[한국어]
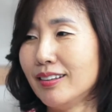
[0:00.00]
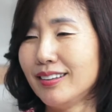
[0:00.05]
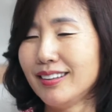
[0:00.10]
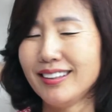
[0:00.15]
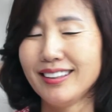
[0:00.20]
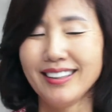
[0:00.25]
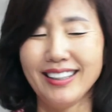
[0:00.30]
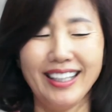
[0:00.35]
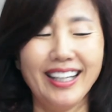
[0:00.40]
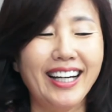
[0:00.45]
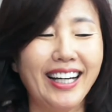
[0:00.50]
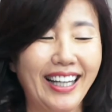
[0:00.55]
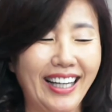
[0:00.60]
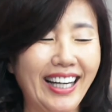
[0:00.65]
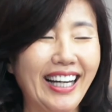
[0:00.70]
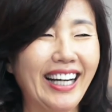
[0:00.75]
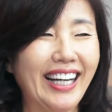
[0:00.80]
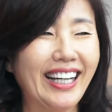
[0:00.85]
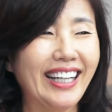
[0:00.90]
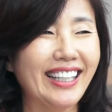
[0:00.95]
저러나.
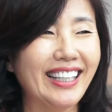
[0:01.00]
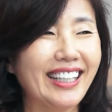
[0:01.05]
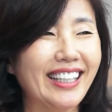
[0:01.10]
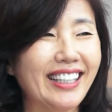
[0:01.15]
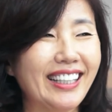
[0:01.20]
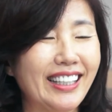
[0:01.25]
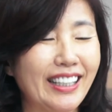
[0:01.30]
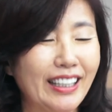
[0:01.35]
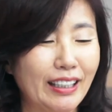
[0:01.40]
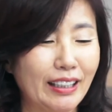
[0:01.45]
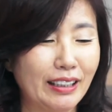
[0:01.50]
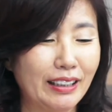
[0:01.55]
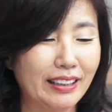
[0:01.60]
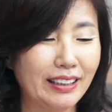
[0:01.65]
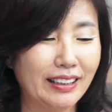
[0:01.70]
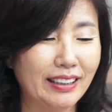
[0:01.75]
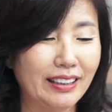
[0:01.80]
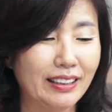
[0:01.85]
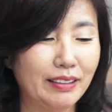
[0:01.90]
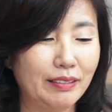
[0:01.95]
그러니까 싱글
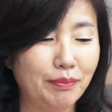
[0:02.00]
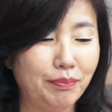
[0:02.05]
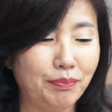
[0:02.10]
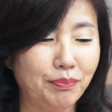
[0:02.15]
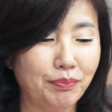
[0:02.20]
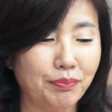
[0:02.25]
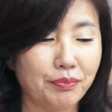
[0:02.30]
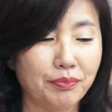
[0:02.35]
와이프는